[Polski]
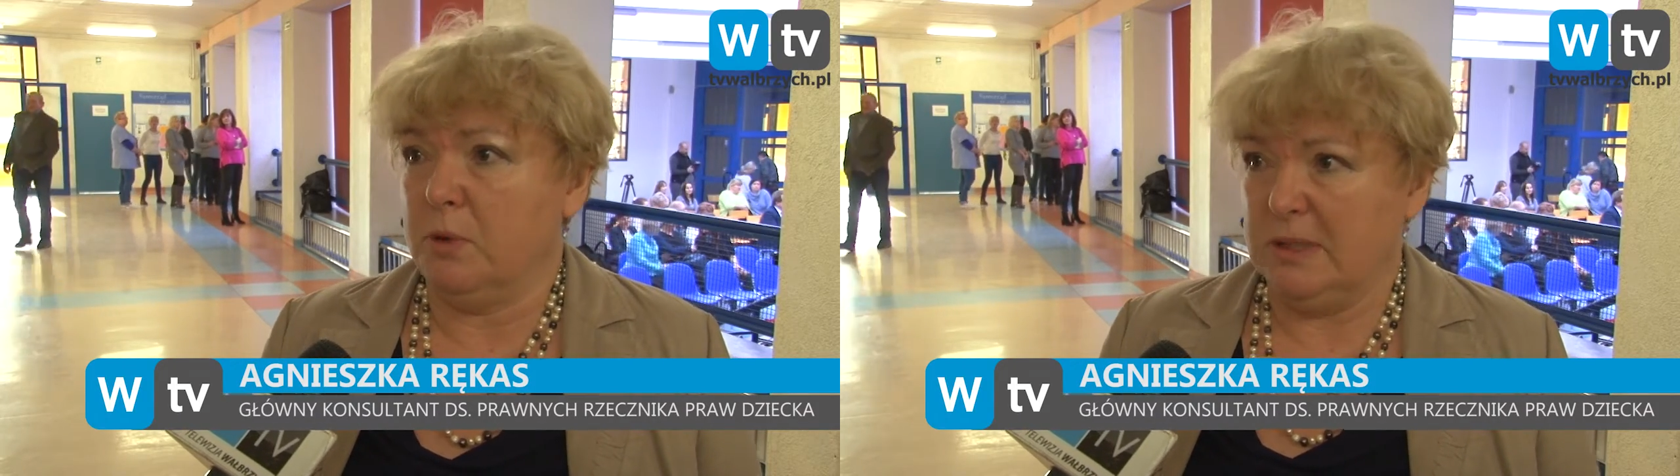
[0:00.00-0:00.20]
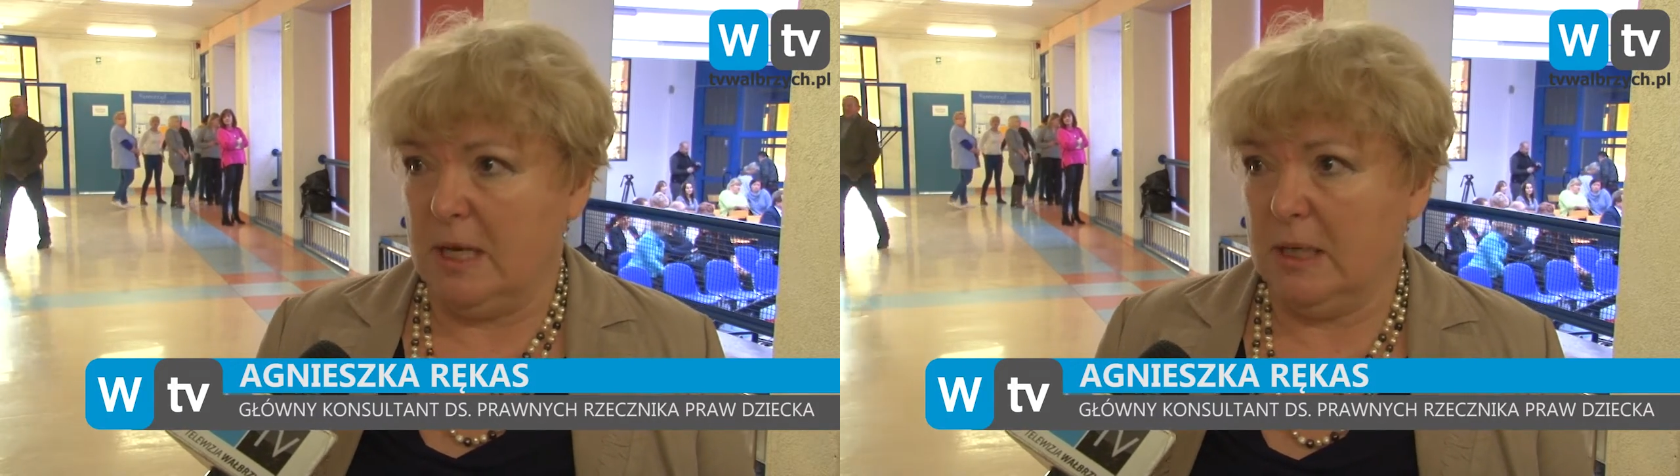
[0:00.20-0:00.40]

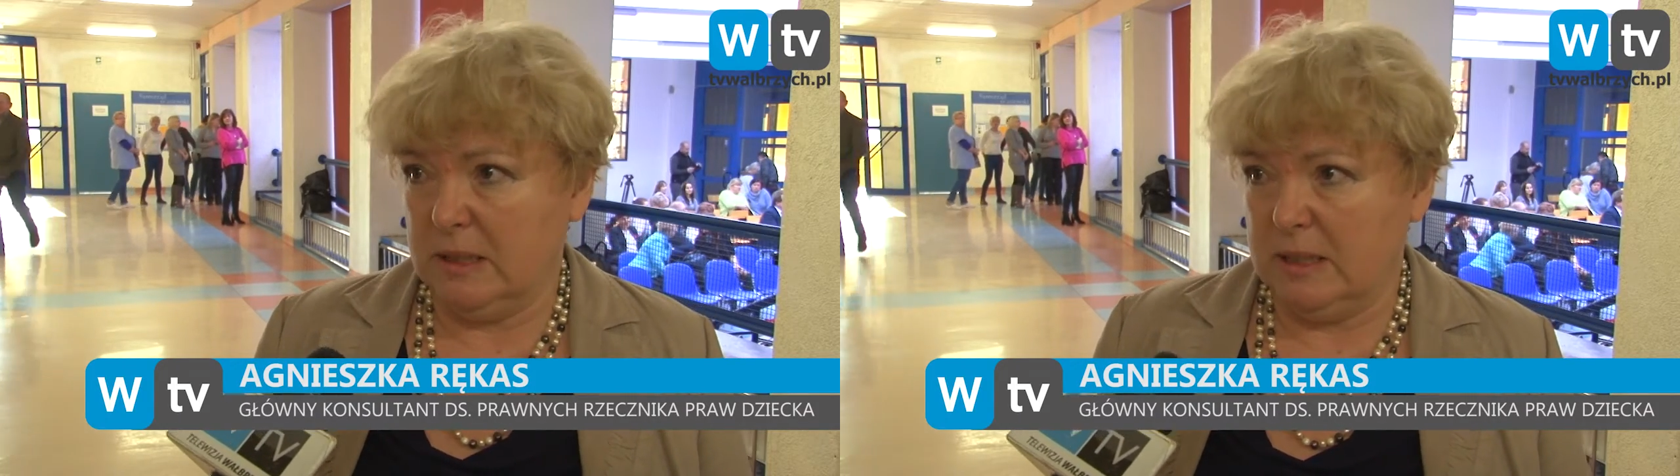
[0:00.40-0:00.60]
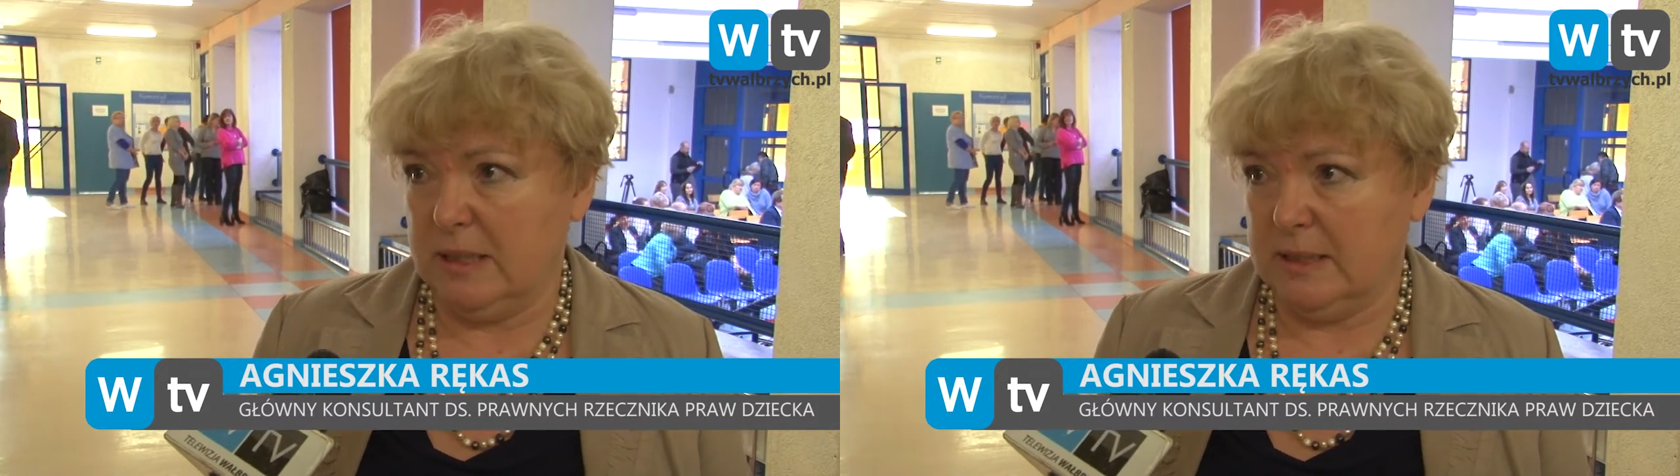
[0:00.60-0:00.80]

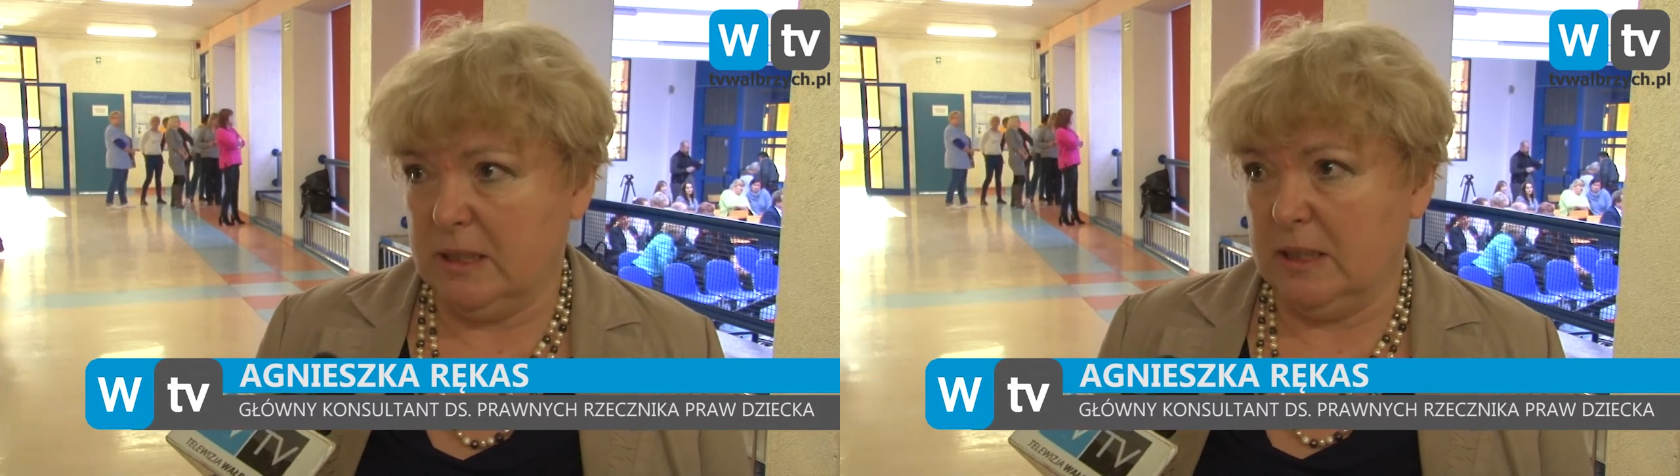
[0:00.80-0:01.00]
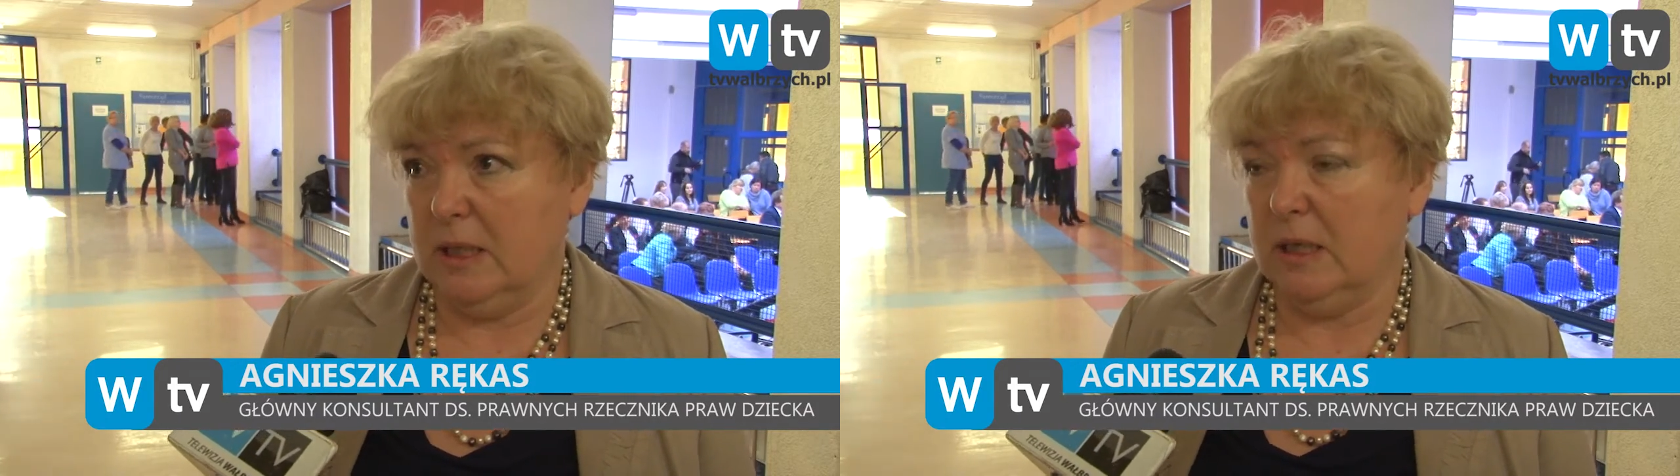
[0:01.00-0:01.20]

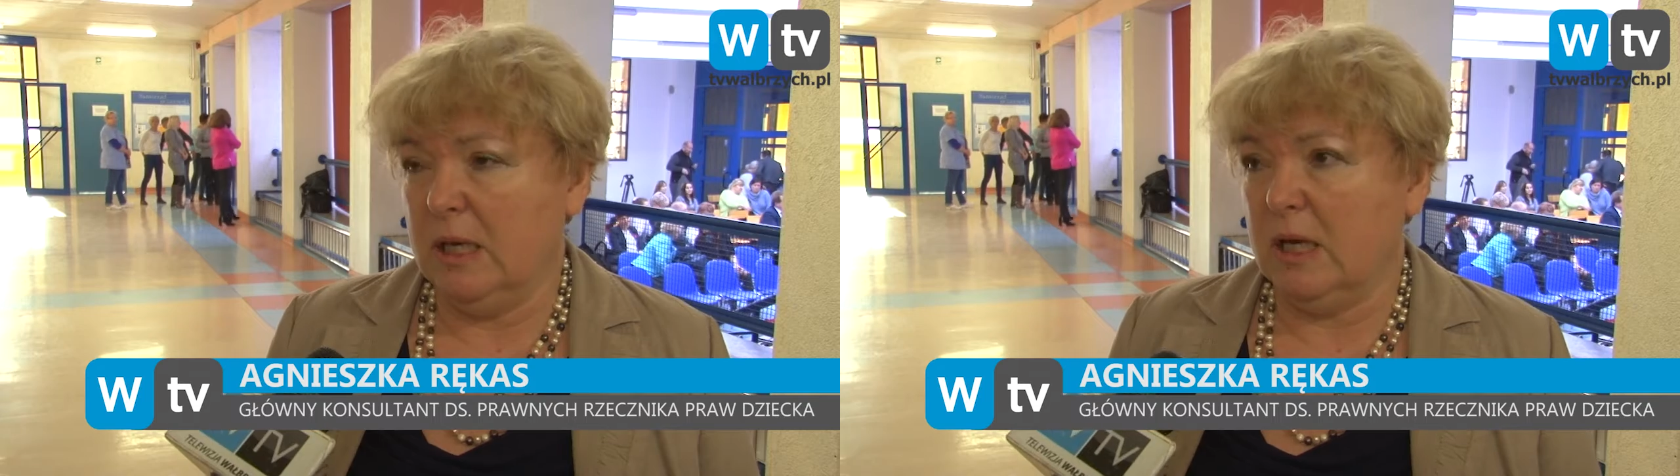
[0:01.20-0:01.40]
pozalegislacyjnych,